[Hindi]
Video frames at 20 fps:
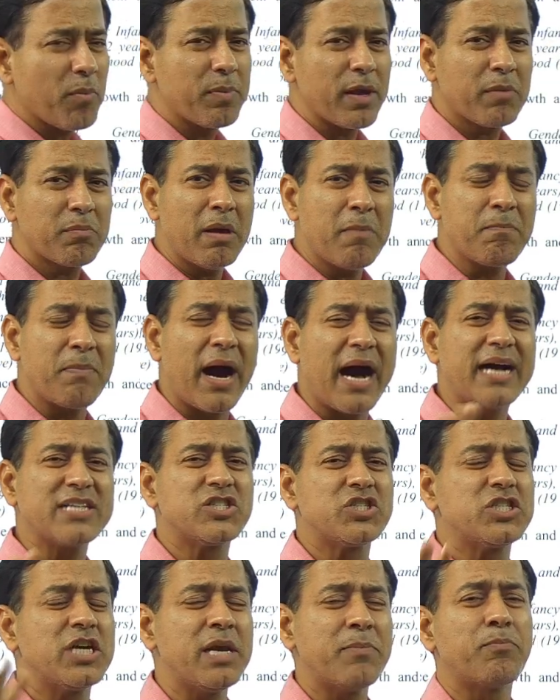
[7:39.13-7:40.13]
टॉपिक में
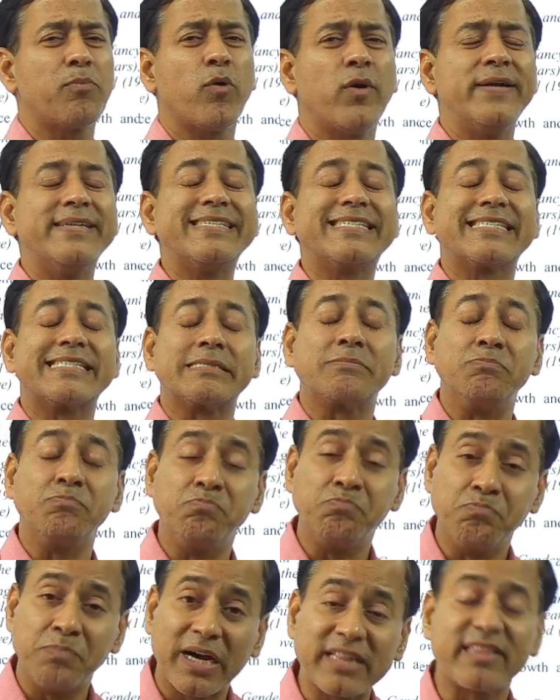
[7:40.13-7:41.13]
पांच छह पॉइंट्स
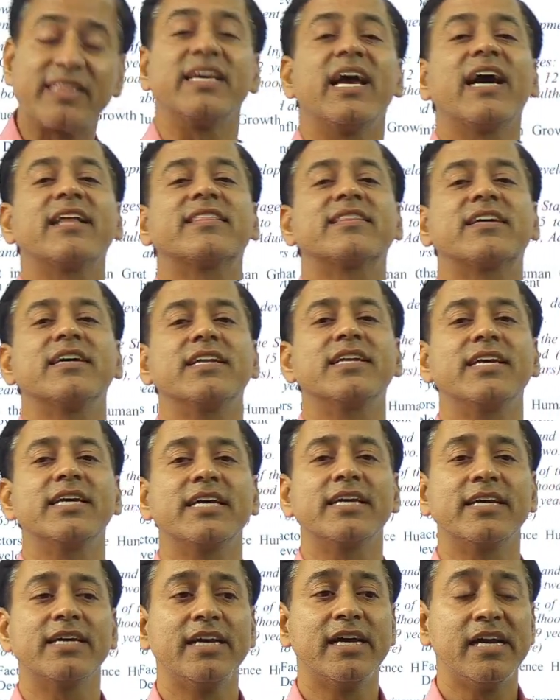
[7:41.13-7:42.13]
मत याद
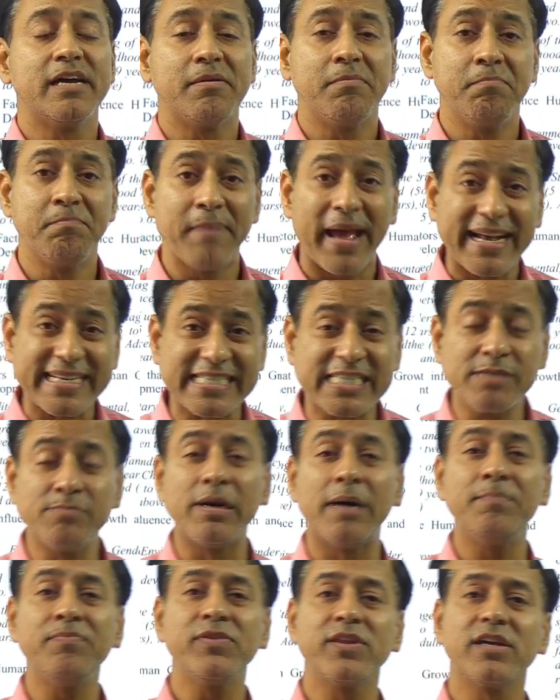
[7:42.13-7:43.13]
करिए
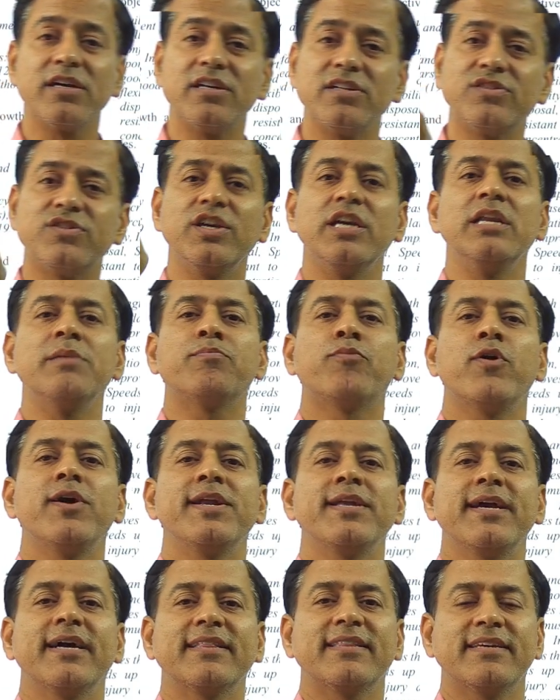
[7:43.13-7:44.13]
मैक्सिमम तीन
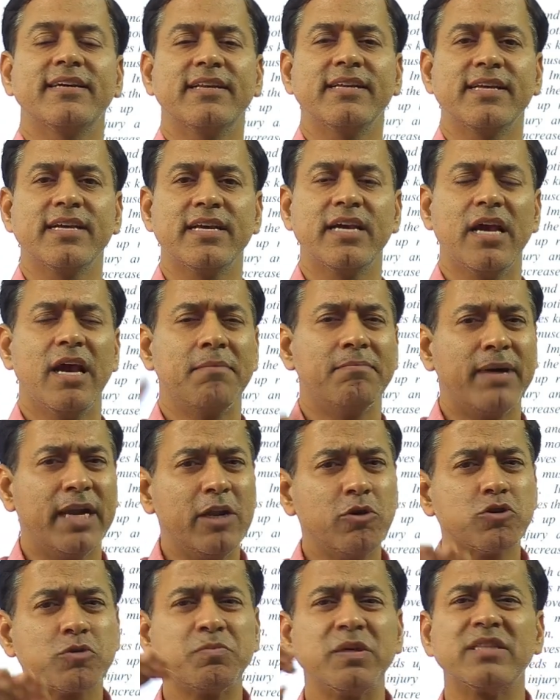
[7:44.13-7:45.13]
पॉइंट याद करिए
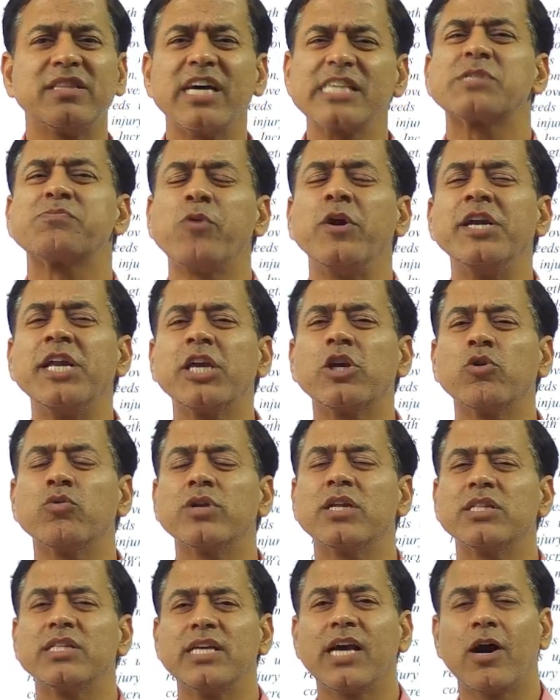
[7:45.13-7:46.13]
भले उसमें दस पॉइंट ही
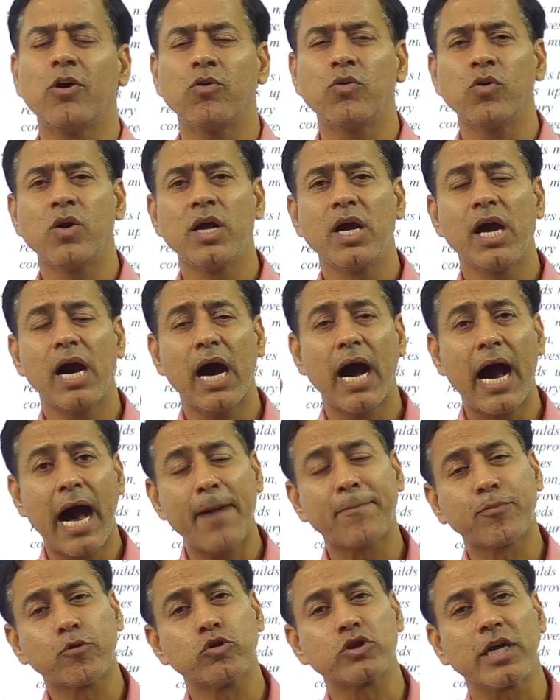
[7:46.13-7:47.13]
क्यों ना दिया हो
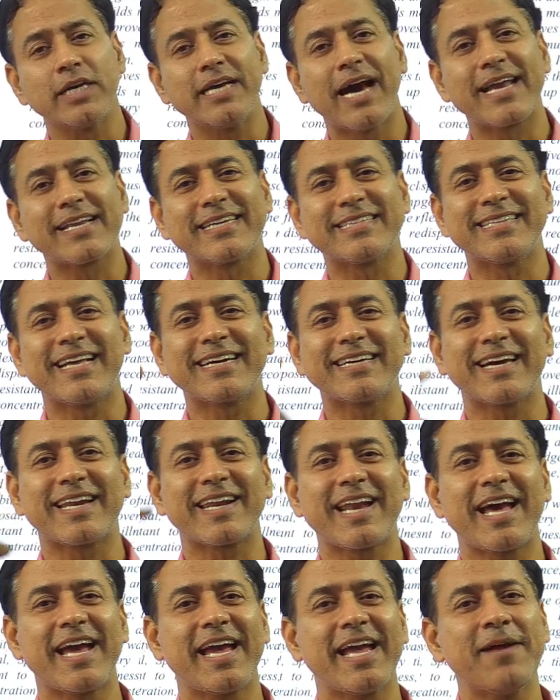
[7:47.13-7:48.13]
आपको तैयार कितना
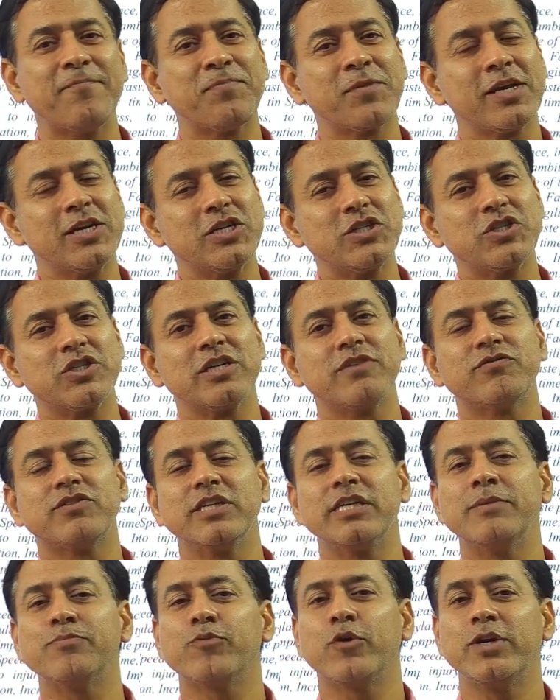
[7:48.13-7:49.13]
करना है सिर्फ
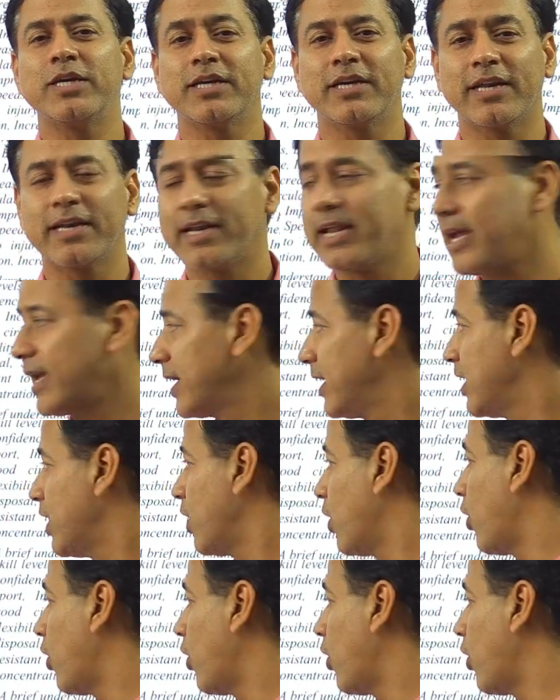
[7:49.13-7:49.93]
तीन पॉइंट करना है